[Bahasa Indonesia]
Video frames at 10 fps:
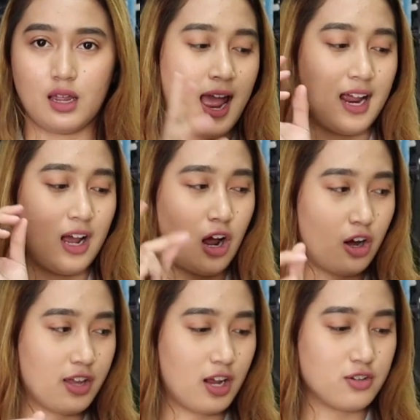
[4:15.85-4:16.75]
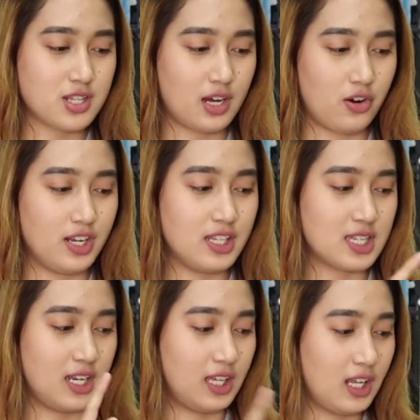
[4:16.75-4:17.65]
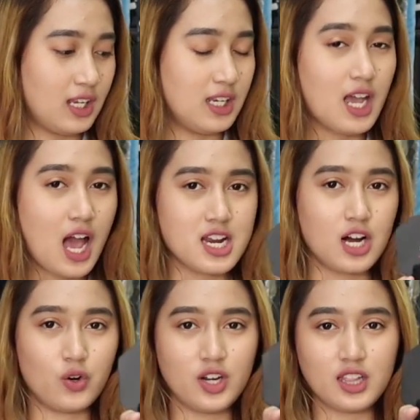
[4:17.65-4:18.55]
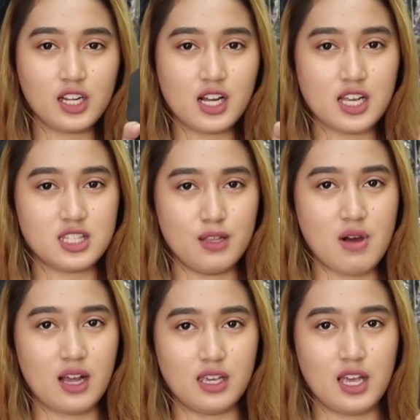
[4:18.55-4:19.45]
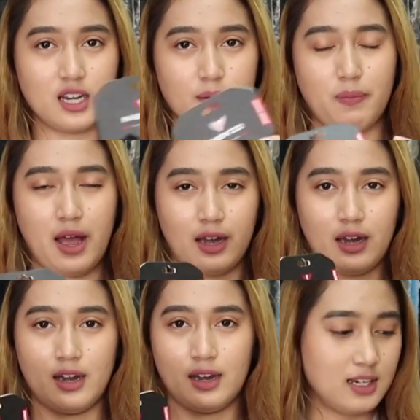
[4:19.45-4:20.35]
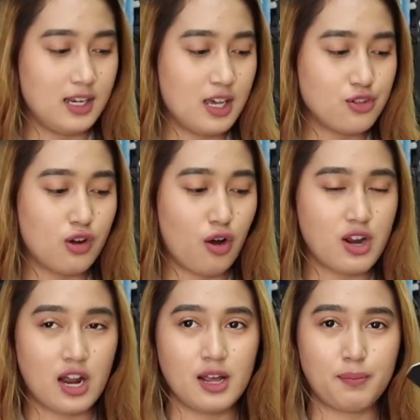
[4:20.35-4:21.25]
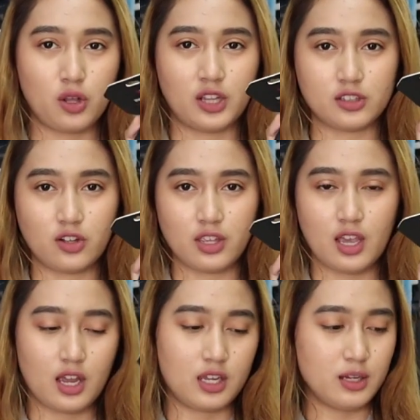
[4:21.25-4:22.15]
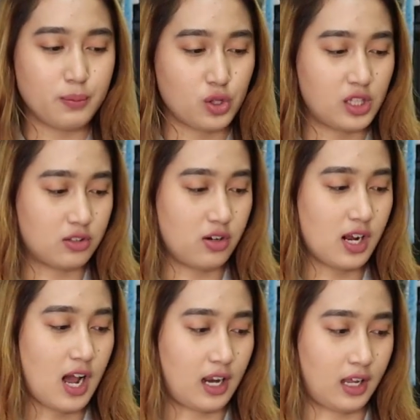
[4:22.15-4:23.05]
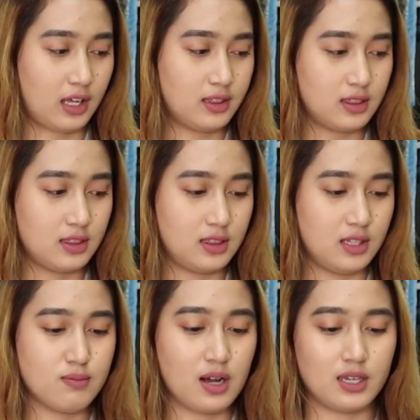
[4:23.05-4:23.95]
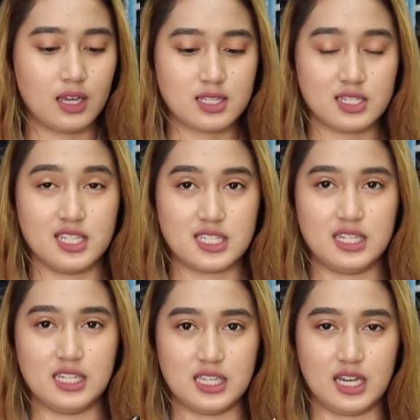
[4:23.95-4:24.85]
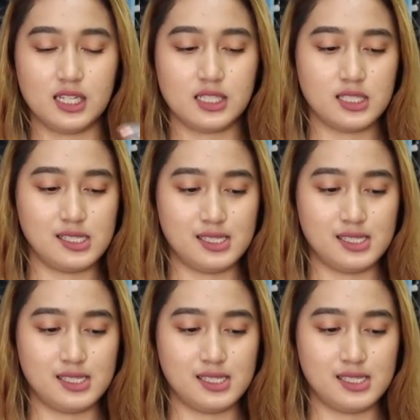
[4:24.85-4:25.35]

Nah, kalau yang lucero ini sendiri dia ada kulitnya guys di bagian depan dan dia juga udah ada protektornya. Ini protektornya karet di bagian sendi-sendinya.